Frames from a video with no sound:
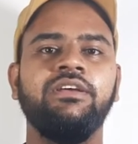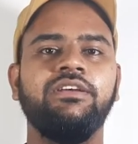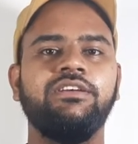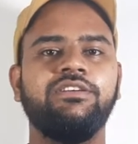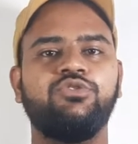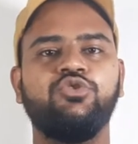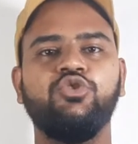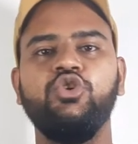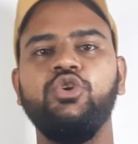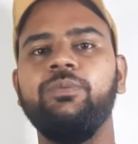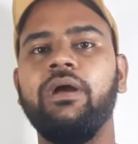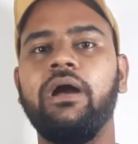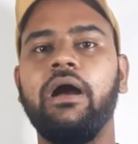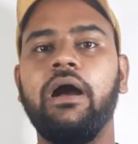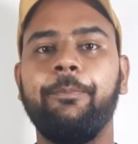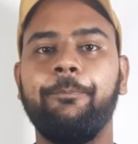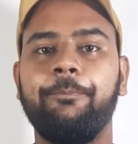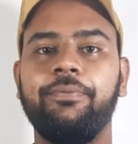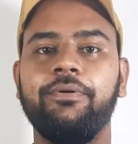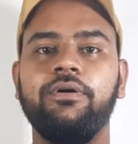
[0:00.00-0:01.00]
स्टूडियो में
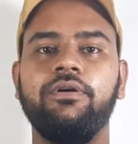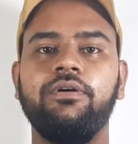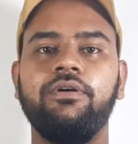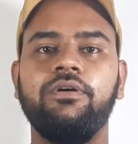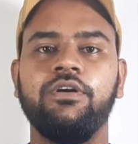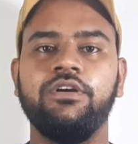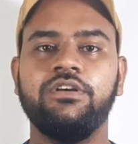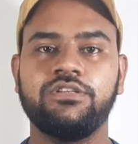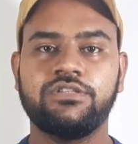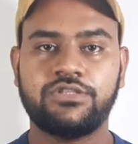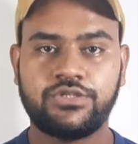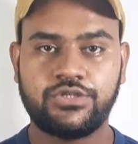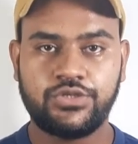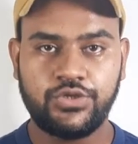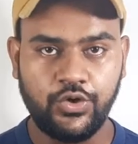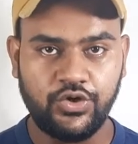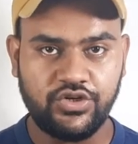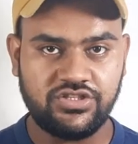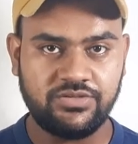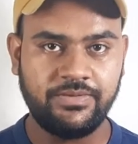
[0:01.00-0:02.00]
आप
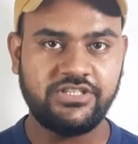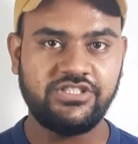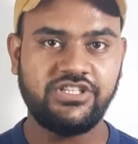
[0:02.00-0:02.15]
सोर्स uh, में